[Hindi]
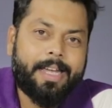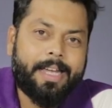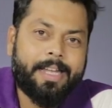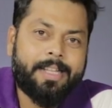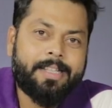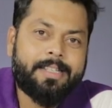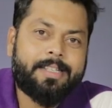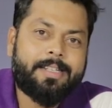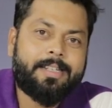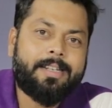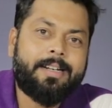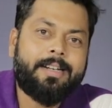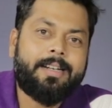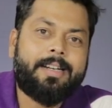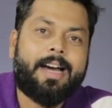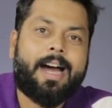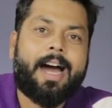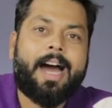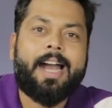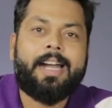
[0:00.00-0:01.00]

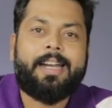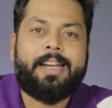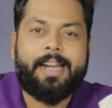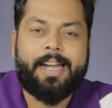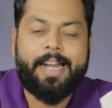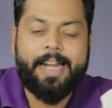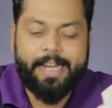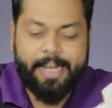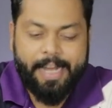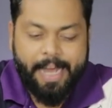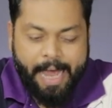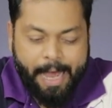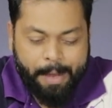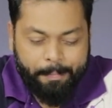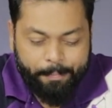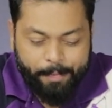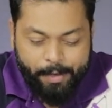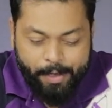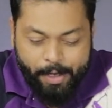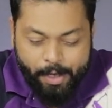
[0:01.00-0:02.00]
इंस्टेंट हार्ट रेट
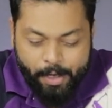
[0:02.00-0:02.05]
ऐप